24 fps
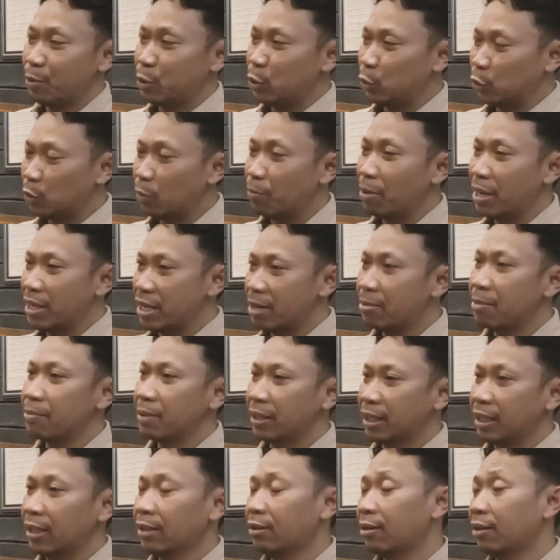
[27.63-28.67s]
cukup banyak
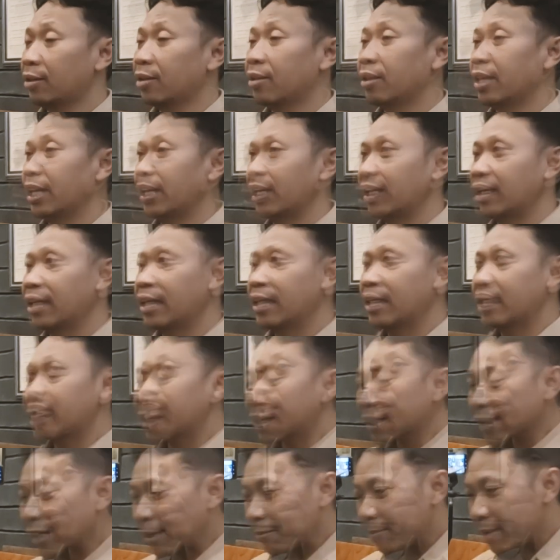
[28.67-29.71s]
membuat konten
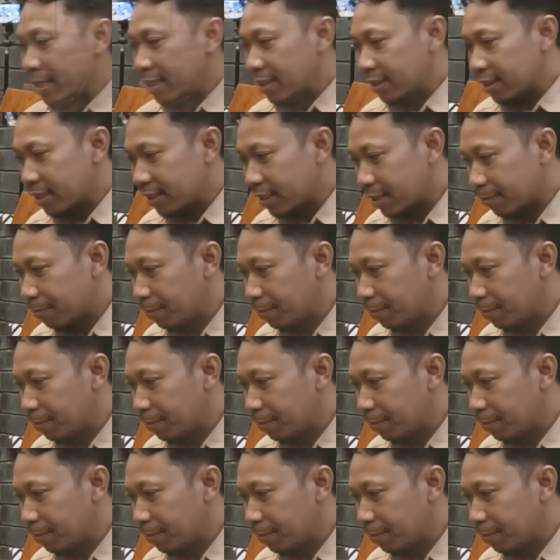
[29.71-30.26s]
Kamas